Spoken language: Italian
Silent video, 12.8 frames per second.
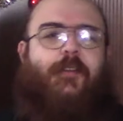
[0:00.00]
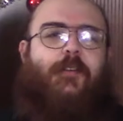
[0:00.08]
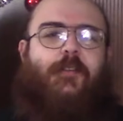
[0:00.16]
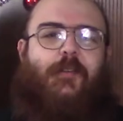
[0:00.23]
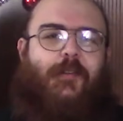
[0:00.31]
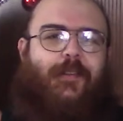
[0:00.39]

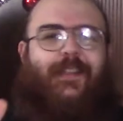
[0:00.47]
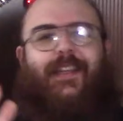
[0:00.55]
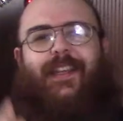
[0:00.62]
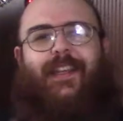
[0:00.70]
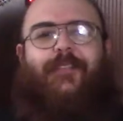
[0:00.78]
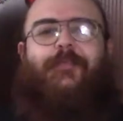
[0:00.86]
Con
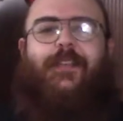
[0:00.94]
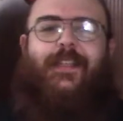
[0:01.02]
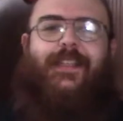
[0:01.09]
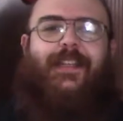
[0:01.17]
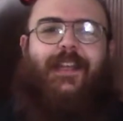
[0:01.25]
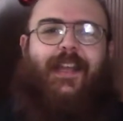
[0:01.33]
la fine
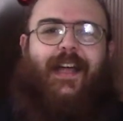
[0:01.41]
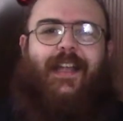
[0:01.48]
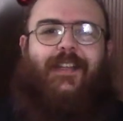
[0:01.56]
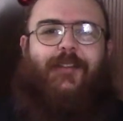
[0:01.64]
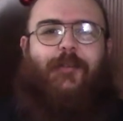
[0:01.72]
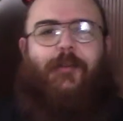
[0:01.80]

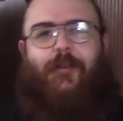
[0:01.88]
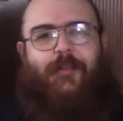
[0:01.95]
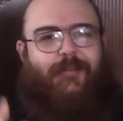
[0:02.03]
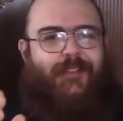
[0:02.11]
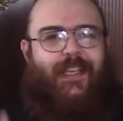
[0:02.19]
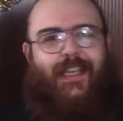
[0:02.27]
dell'anno
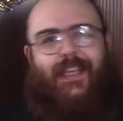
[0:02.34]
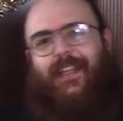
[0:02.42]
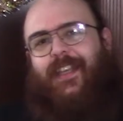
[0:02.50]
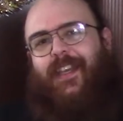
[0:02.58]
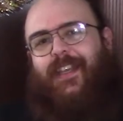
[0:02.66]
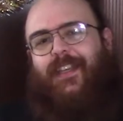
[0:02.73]

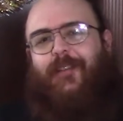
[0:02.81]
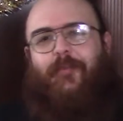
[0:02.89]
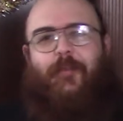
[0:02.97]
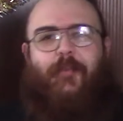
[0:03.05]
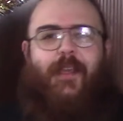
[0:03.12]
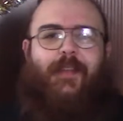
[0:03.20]
viene il
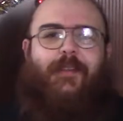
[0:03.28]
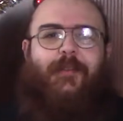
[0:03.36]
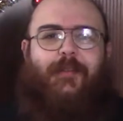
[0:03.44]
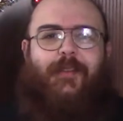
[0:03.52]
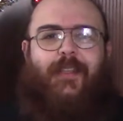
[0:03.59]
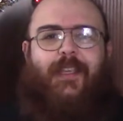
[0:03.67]

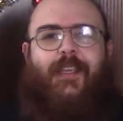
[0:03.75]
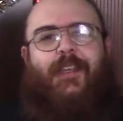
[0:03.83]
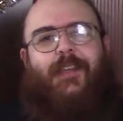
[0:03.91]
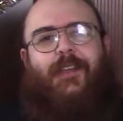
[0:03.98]
momento di